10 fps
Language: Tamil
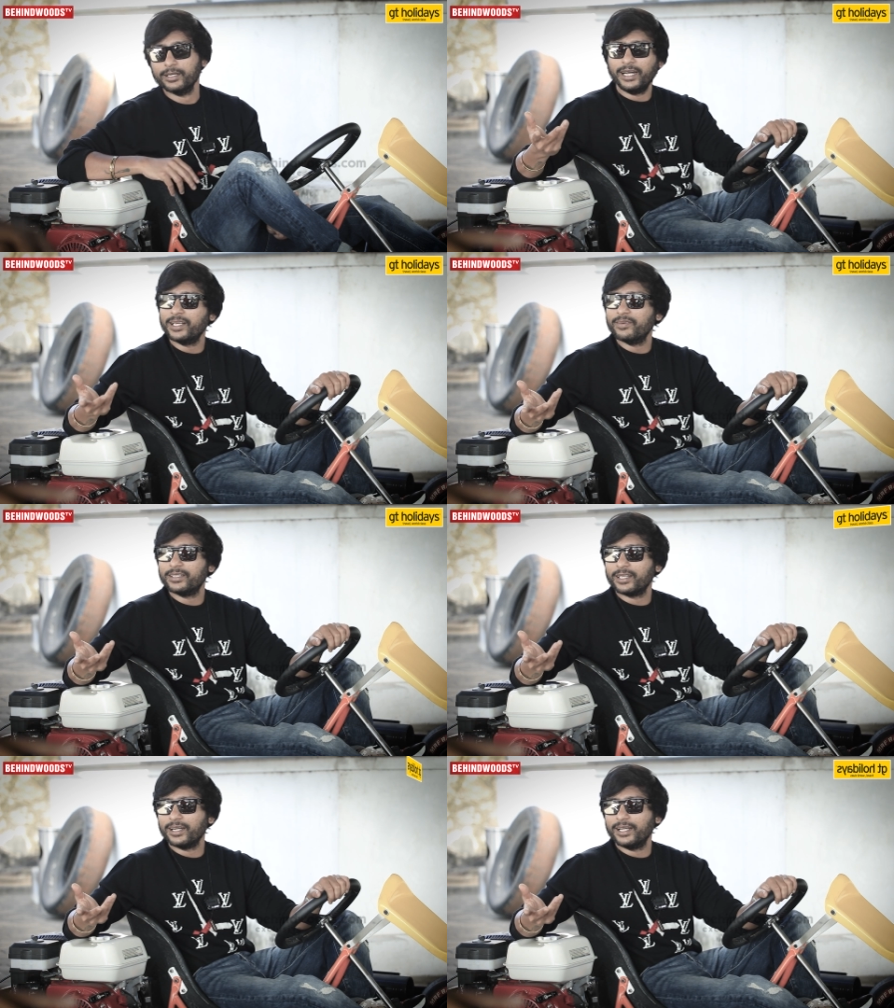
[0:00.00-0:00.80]
நடிக்கவே
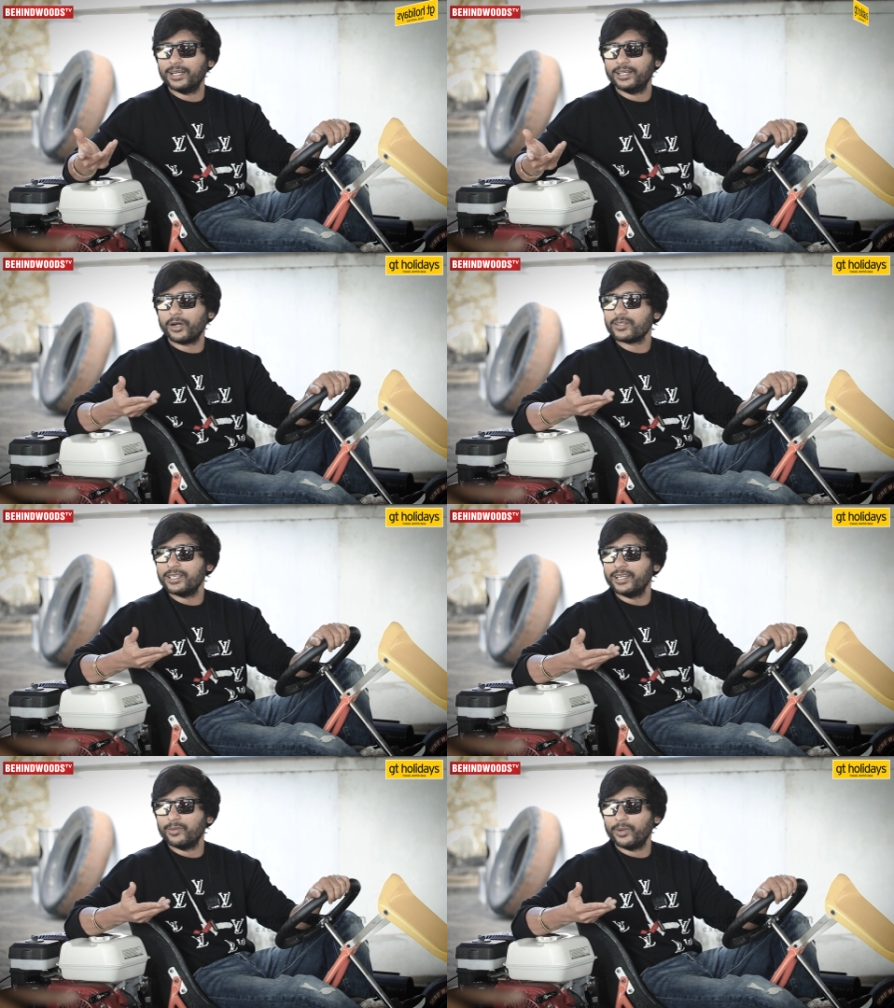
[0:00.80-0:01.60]
தெரில படம்
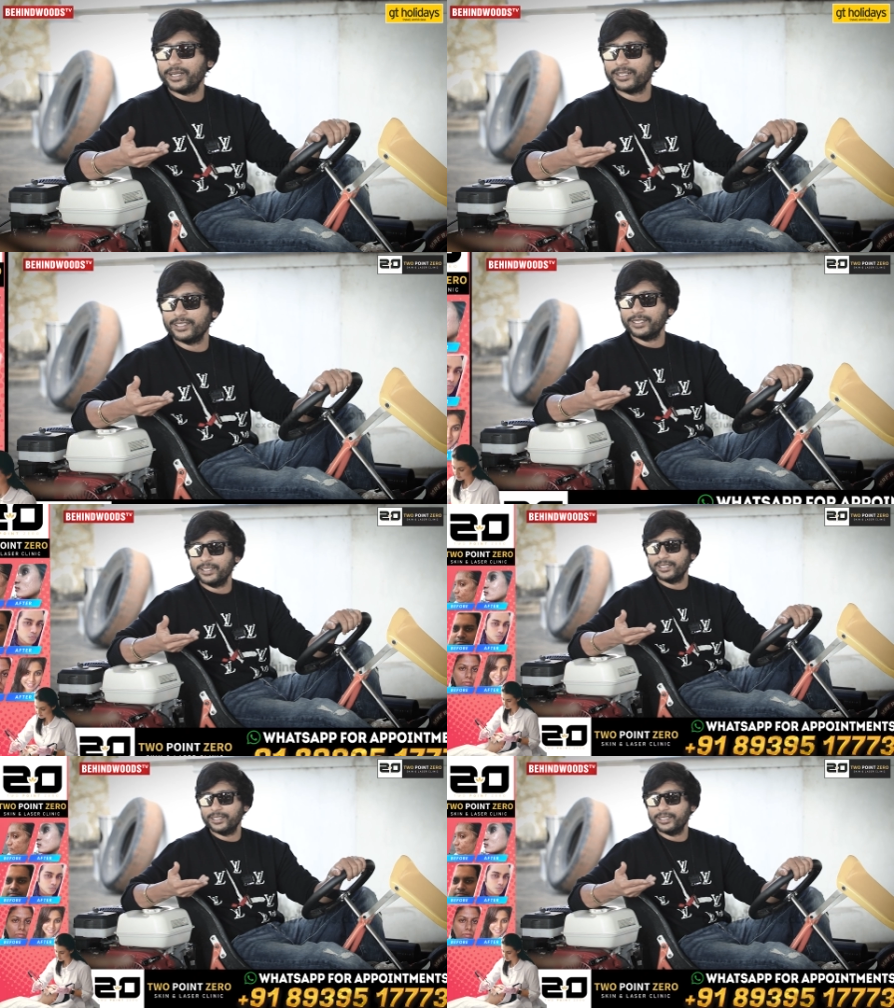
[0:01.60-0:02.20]
சீரியல் மாதிரி இருந்தது